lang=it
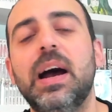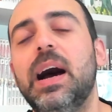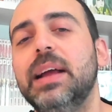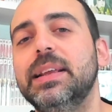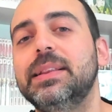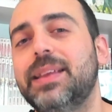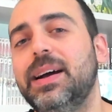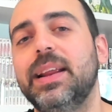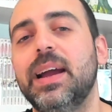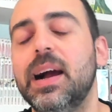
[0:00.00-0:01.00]
ad
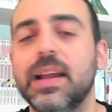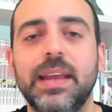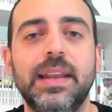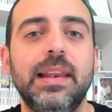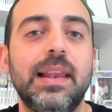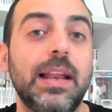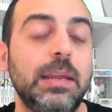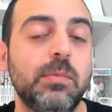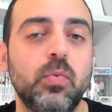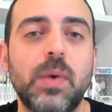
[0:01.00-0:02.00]
entrare anche
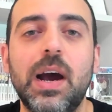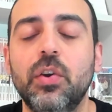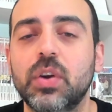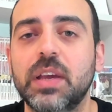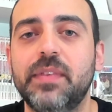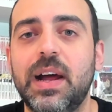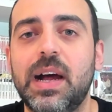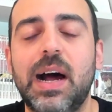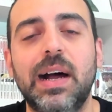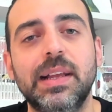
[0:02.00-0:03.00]
nell'animo umano, che
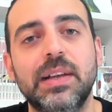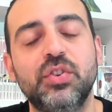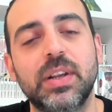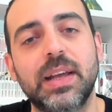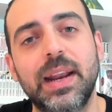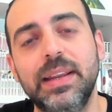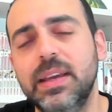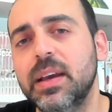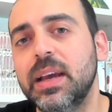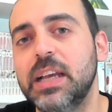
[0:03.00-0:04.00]
va a cercare
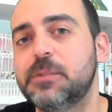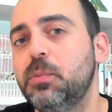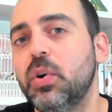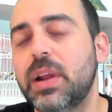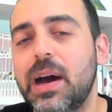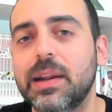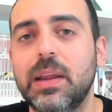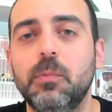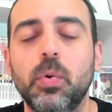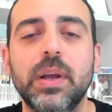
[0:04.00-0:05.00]
di
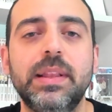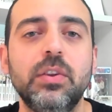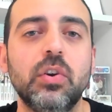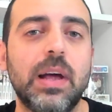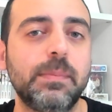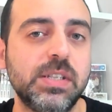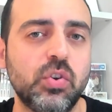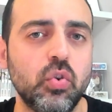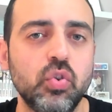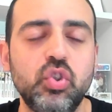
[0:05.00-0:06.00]
esplorarne un pochettino la
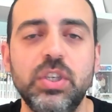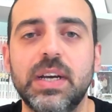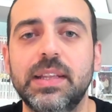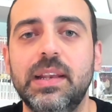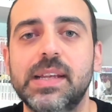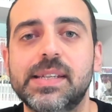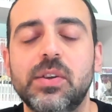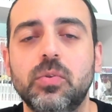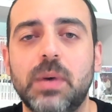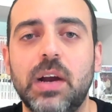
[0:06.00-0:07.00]
psicologia
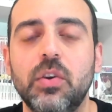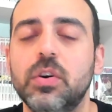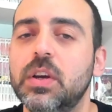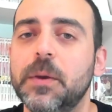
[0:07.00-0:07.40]
dell'essere umano